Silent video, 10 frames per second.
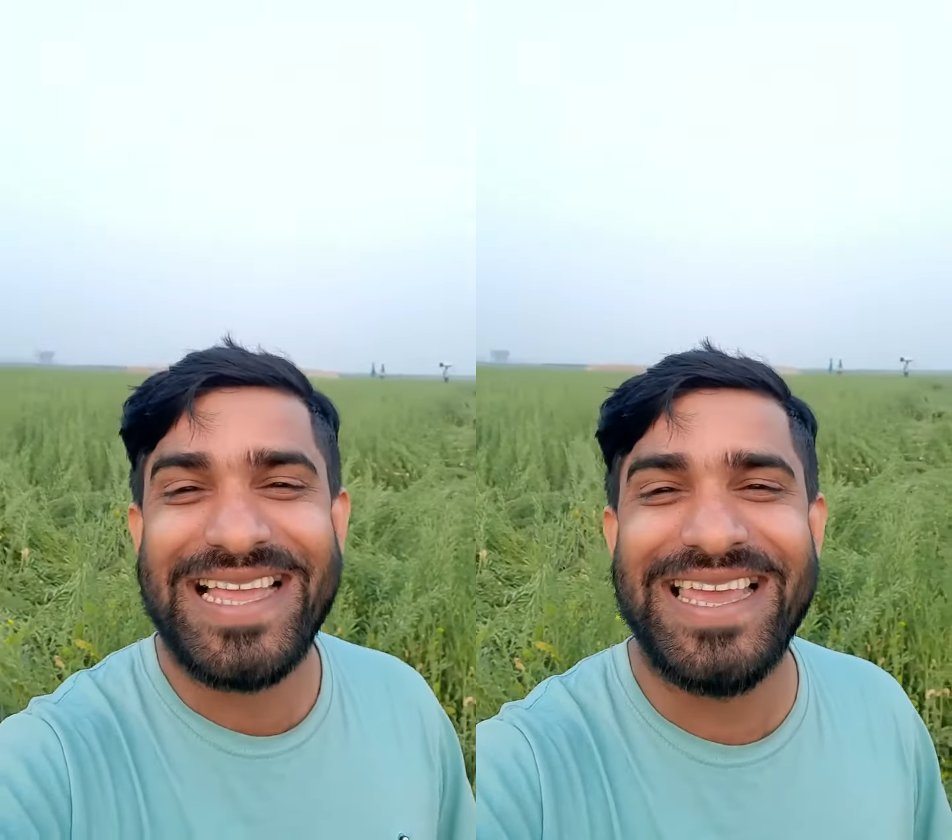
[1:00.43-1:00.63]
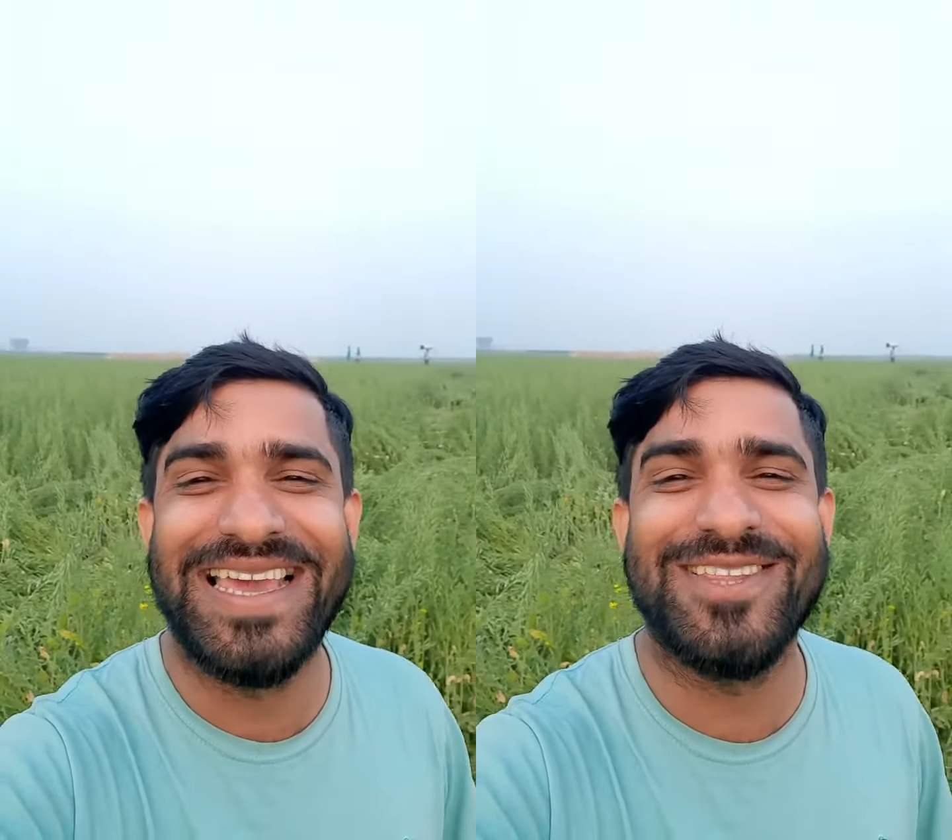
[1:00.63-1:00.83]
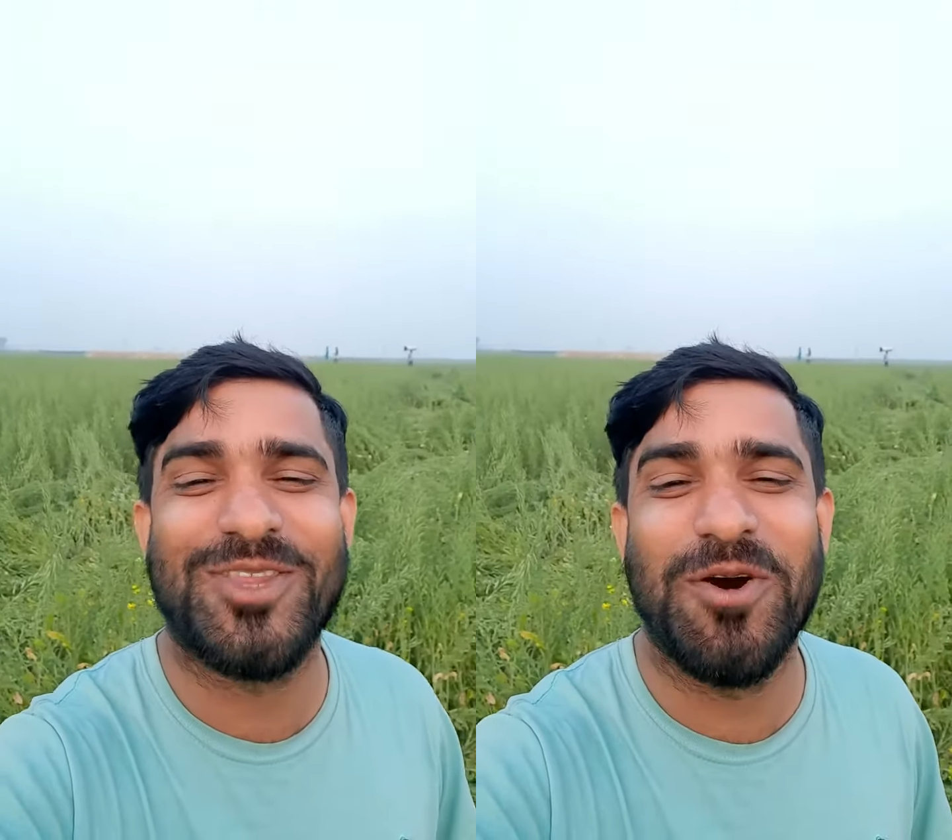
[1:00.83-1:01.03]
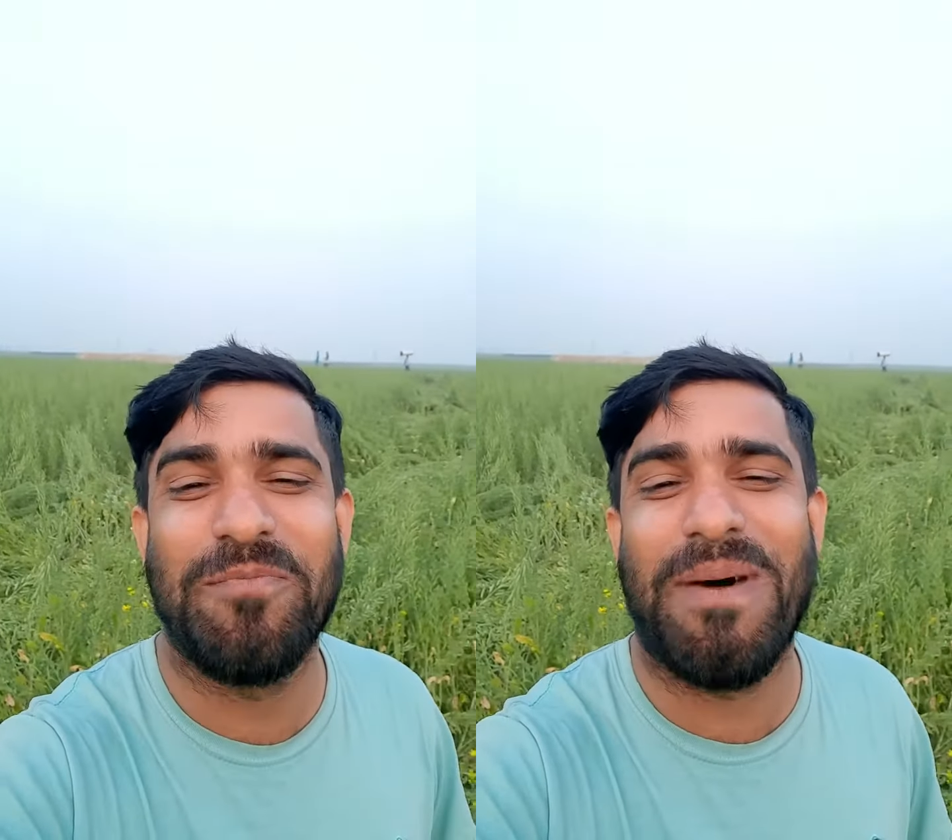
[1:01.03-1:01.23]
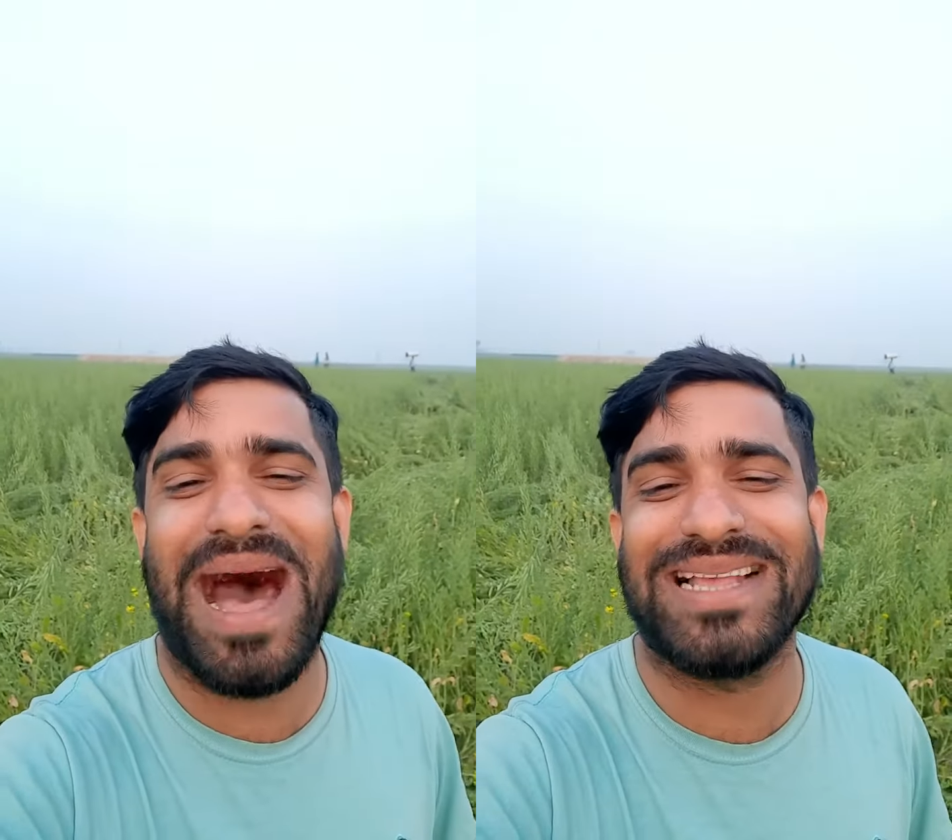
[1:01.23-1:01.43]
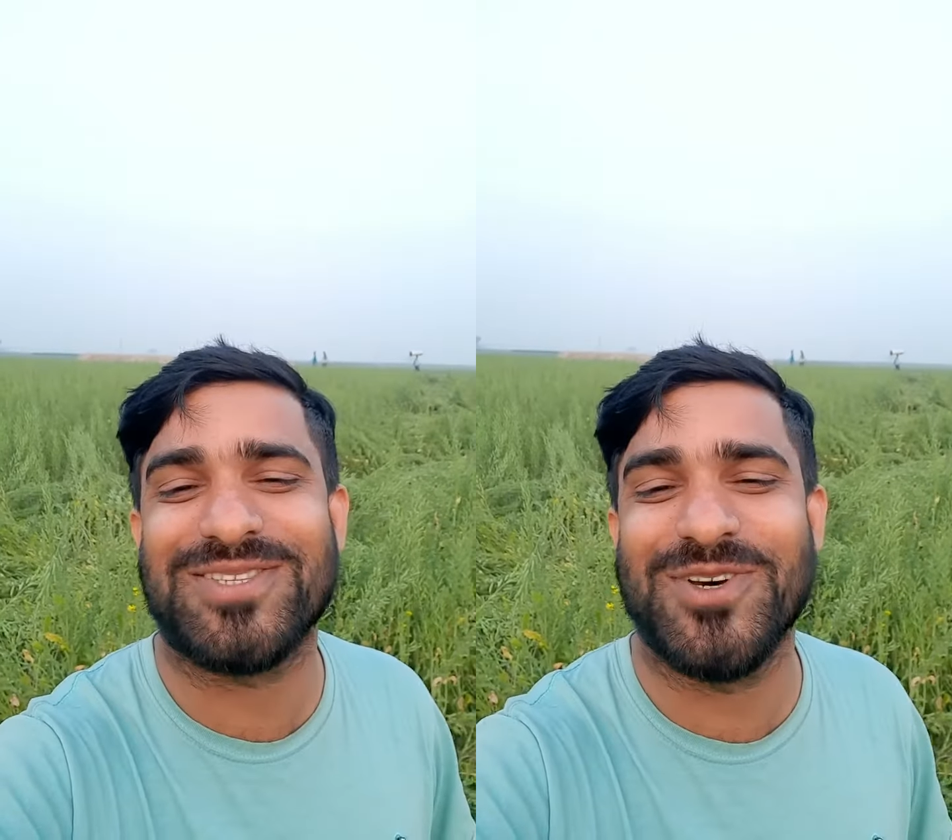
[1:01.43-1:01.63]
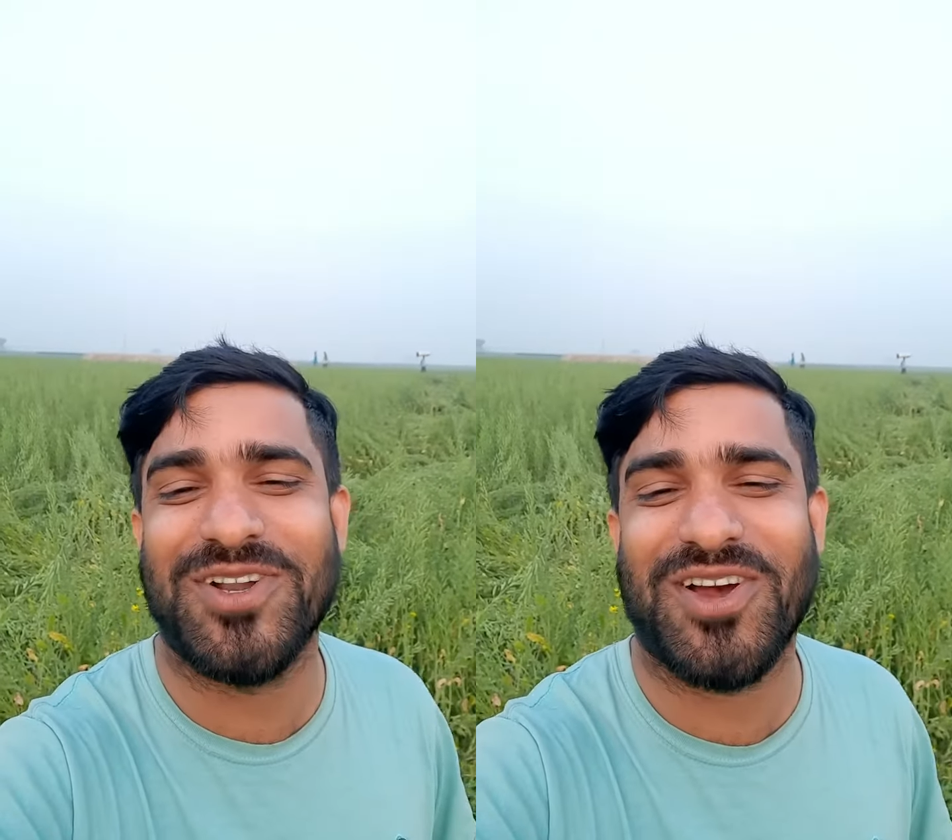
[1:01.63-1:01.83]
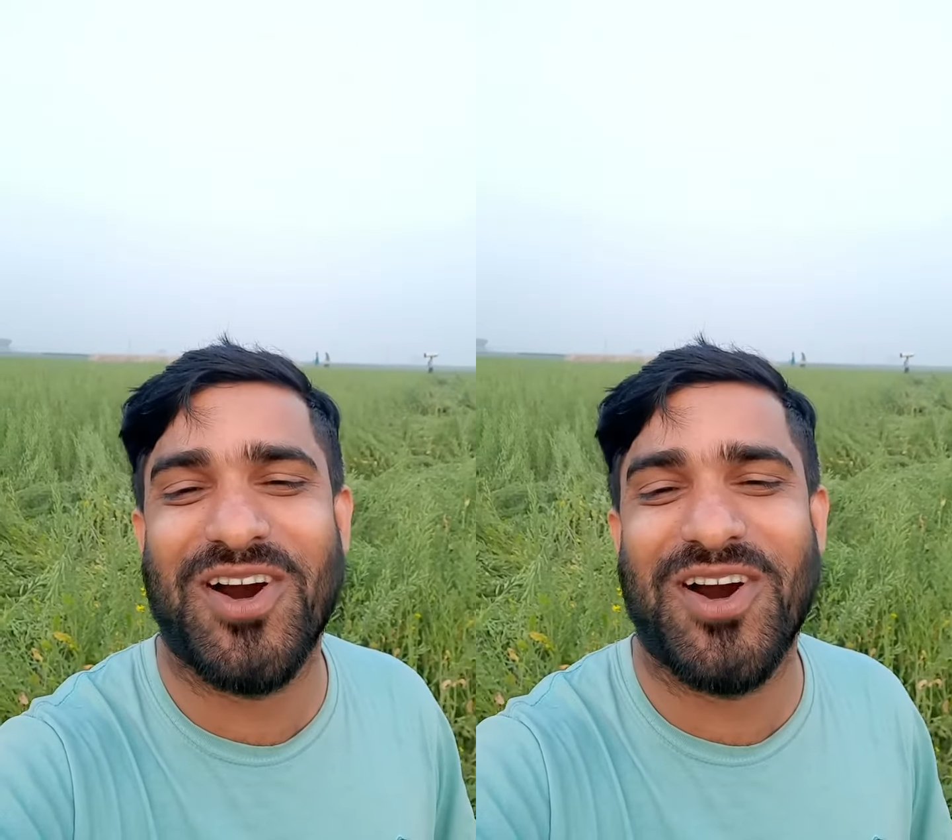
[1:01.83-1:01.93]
কিন্তু বাজর